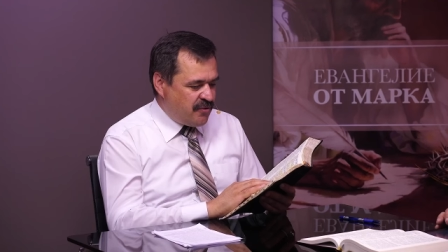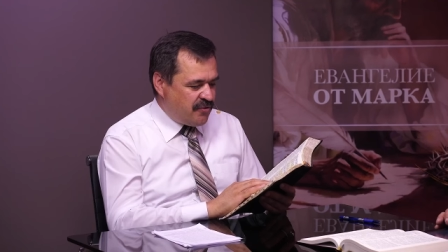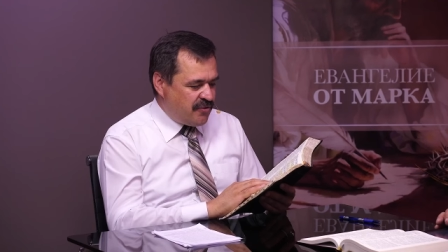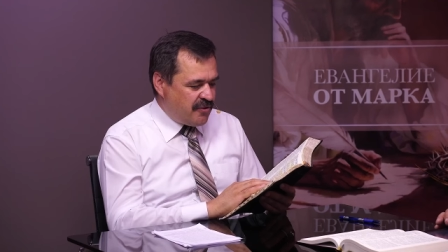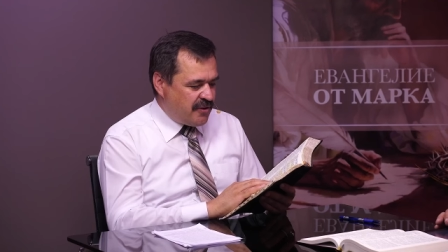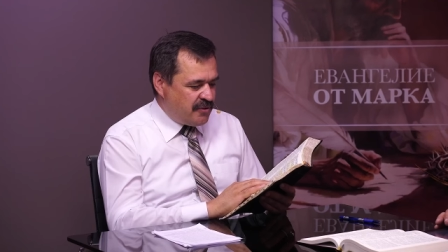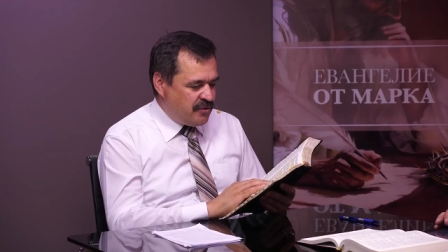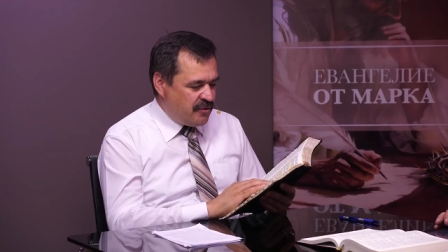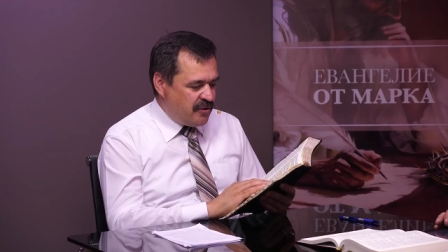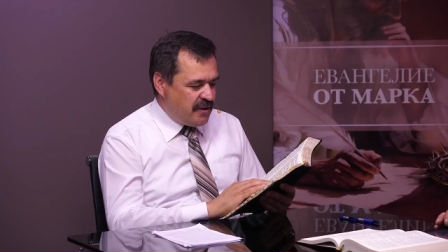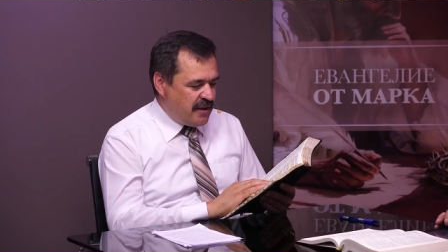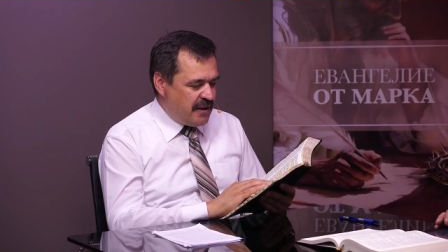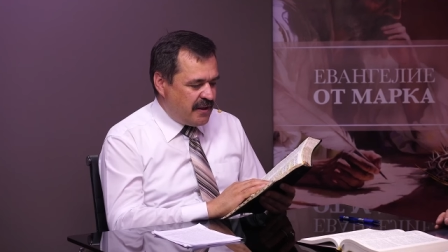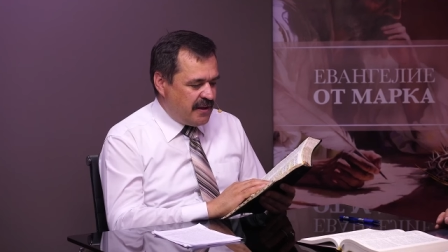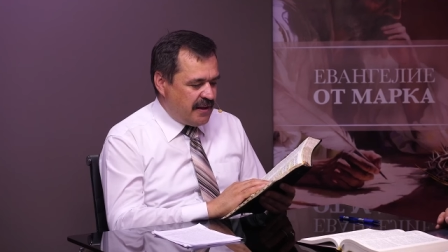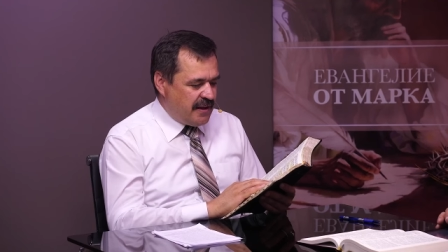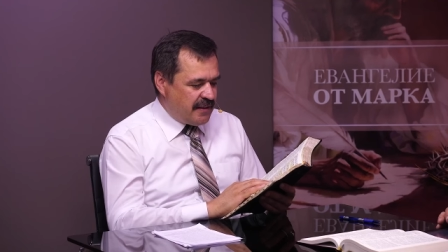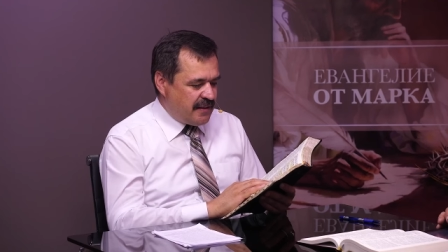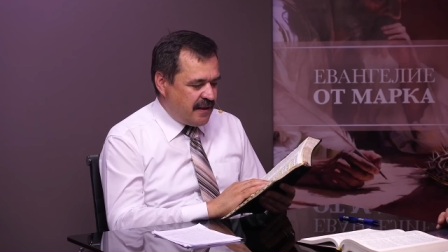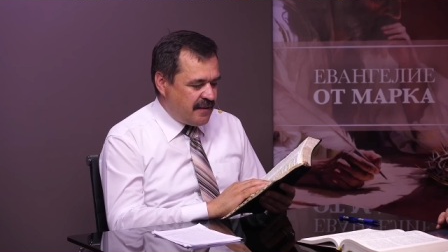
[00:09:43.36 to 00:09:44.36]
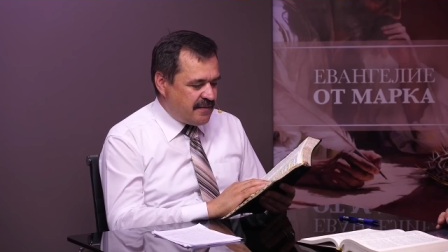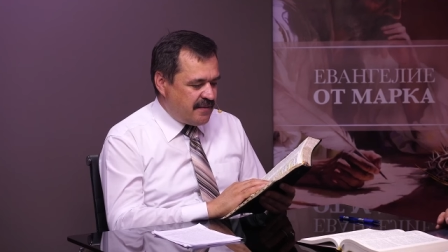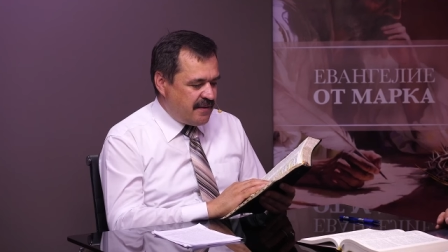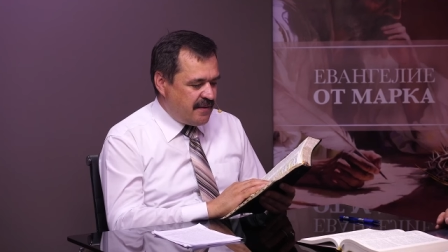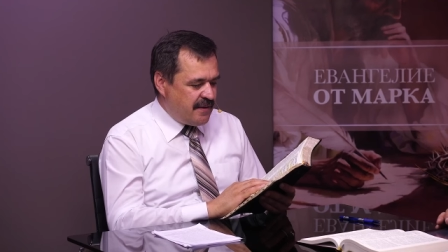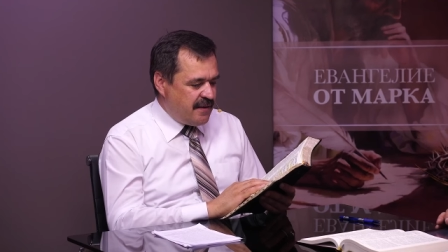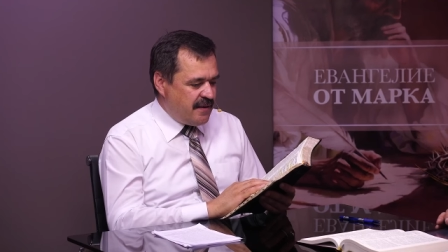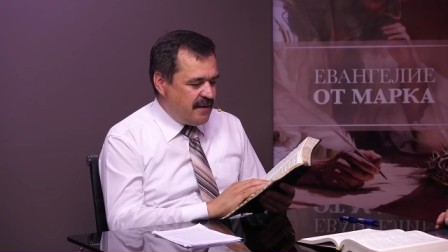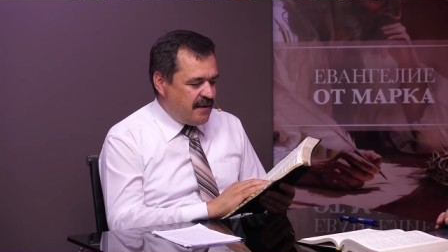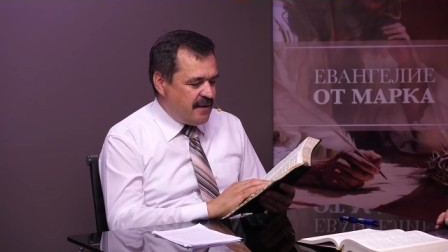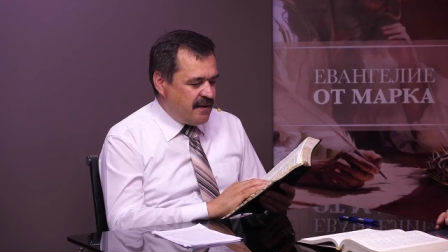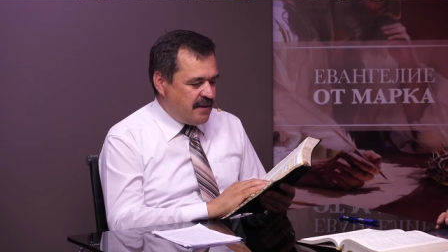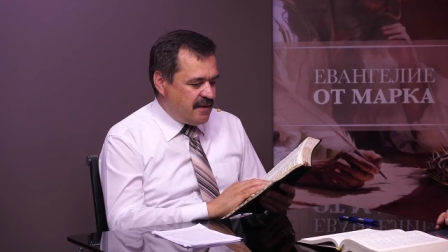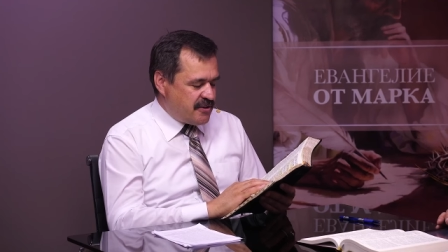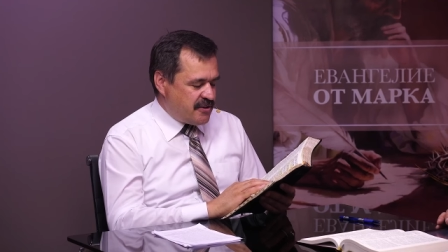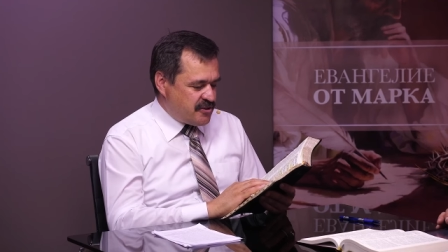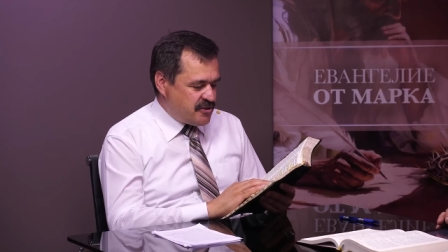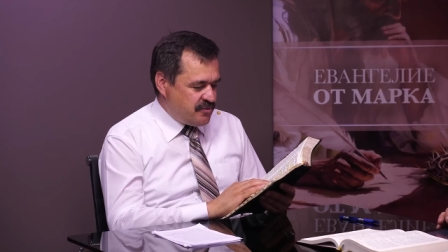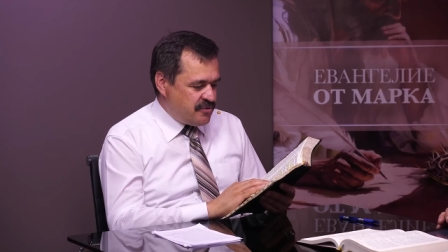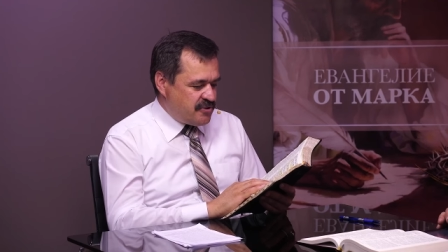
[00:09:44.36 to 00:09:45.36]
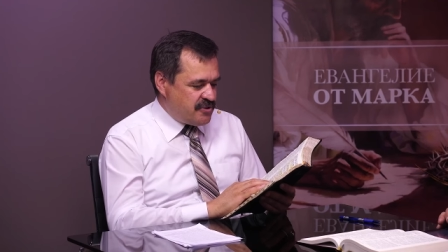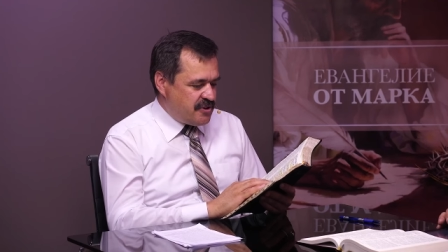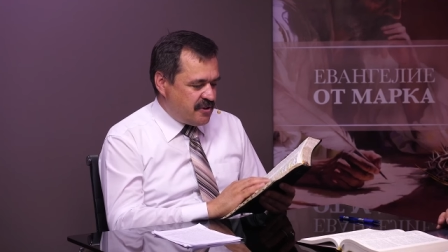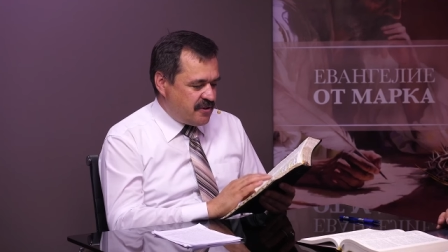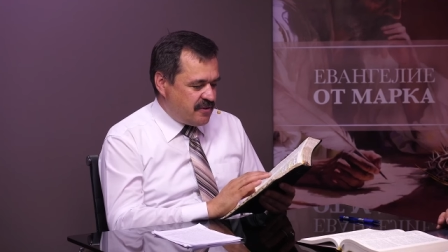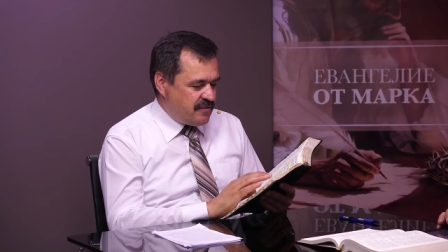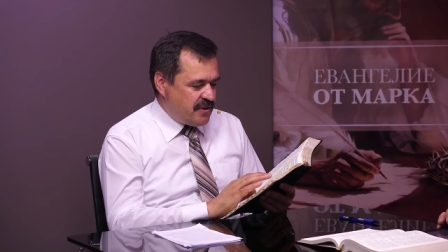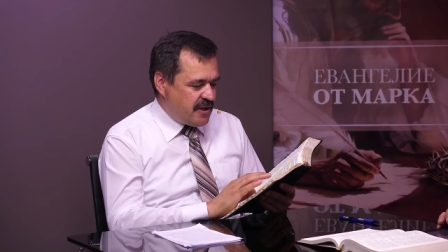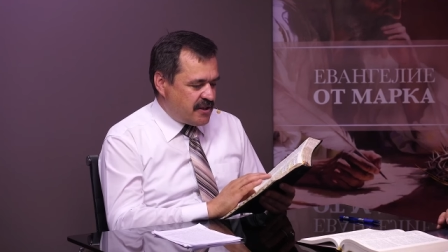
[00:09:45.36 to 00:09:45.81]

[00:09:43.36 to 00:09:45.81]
Иисуса, но и для нас, живущих в